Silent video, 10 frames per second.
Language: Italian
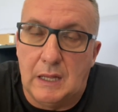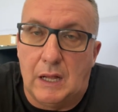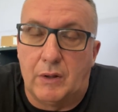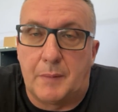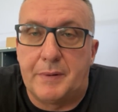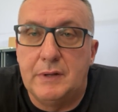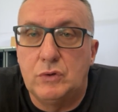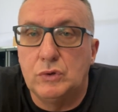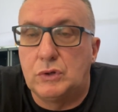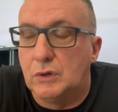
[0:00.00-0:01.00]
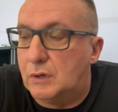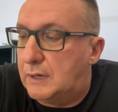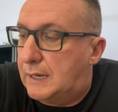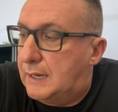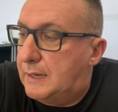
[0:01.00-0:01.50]
Allora, prima di tutto
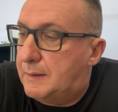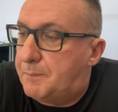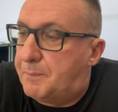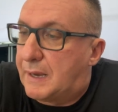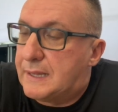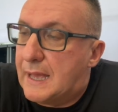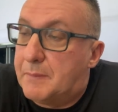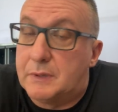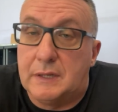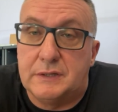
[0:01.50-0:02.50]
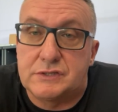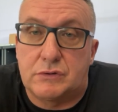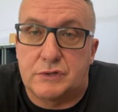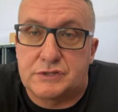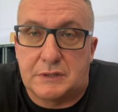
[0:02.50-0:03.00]
parliamo del
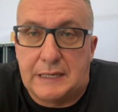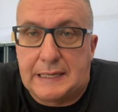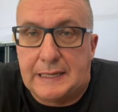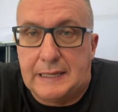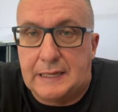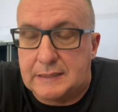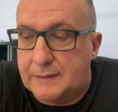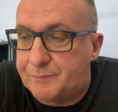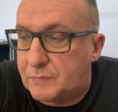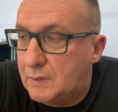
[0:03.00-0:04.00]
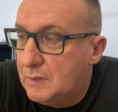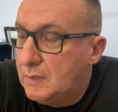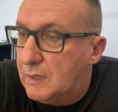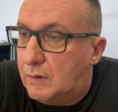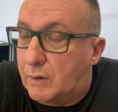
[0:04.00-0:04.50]
discorso delle Canarie.
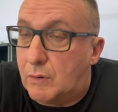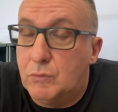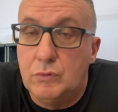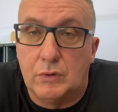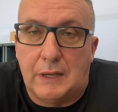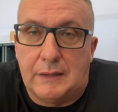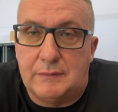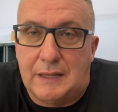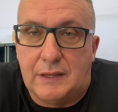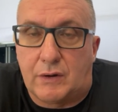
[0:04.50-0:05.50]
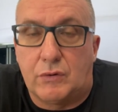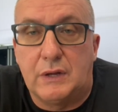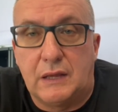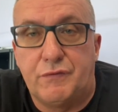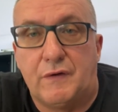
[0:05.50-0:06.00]
Allora, uno delle, degli
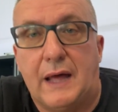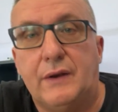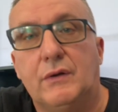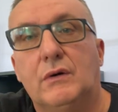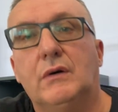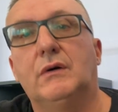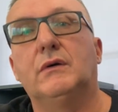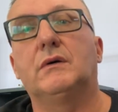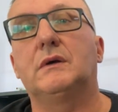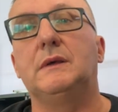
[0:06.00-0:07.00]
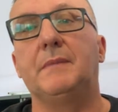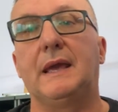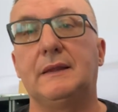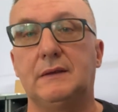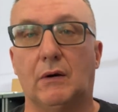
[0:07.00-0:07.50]
errori che fanno i
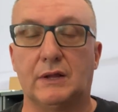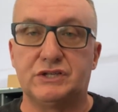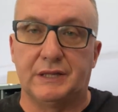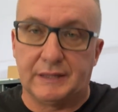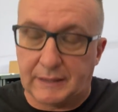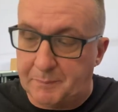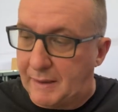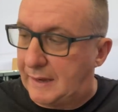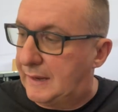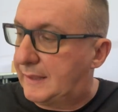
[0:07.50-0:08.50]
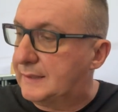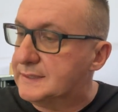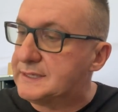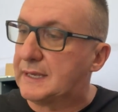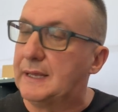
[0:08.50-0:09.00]
media o la gente che parla è che
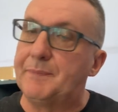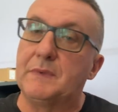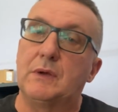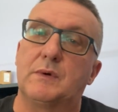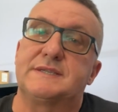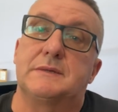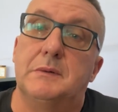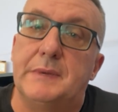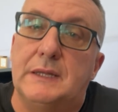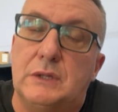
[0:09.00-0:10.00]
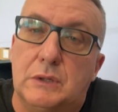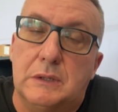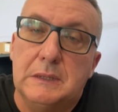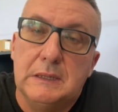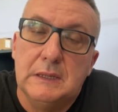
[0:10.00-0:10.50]
dice che in questo
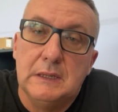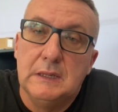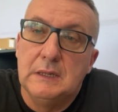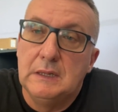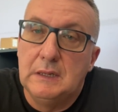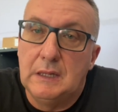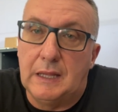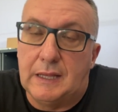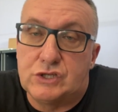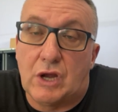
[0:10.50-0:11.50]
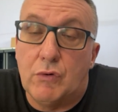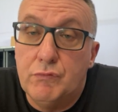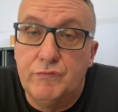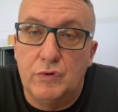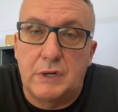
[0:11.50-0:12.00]
momento eh, c'è
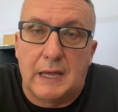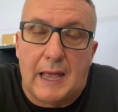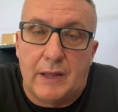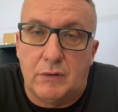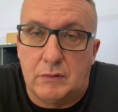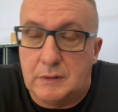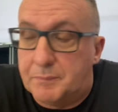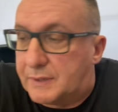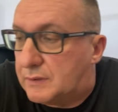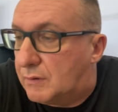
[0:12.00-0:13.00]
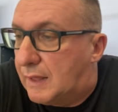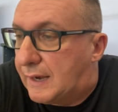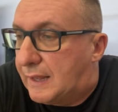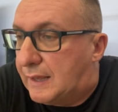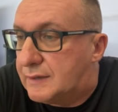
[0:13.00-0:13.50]
un vulcano, in
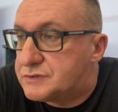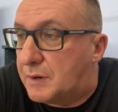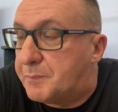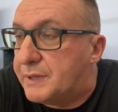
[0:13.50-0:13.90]
particolare sulla